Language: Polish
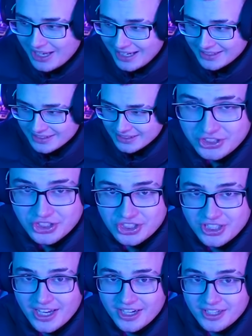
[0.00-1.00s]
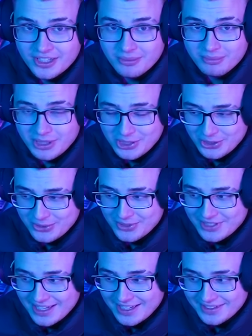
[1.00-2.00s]
lat i 4
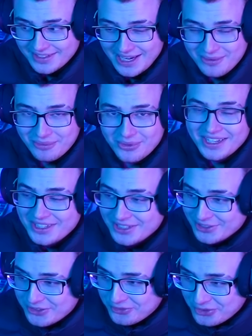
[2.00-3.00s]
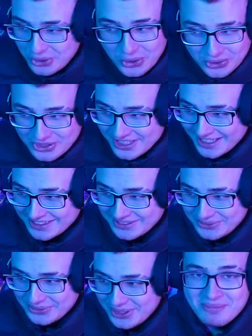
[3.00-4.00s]
miesiące temu. Jest to w chuj
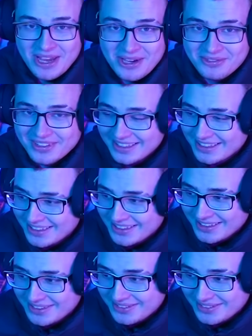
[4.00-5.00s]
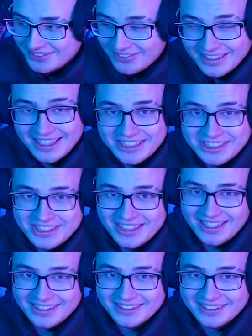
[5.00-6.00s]
czasu. Miałem wtedy 12
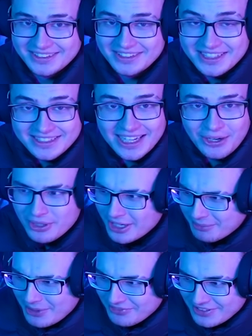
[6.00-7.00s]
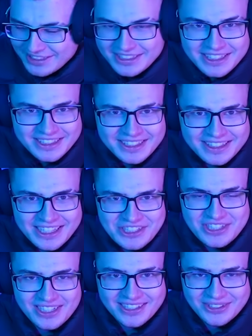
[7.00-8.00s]
lat. Niecałe, ja miałem wtedy
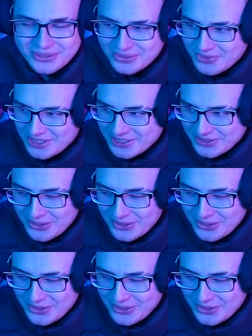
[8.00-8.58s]
11 lat, rozumiecie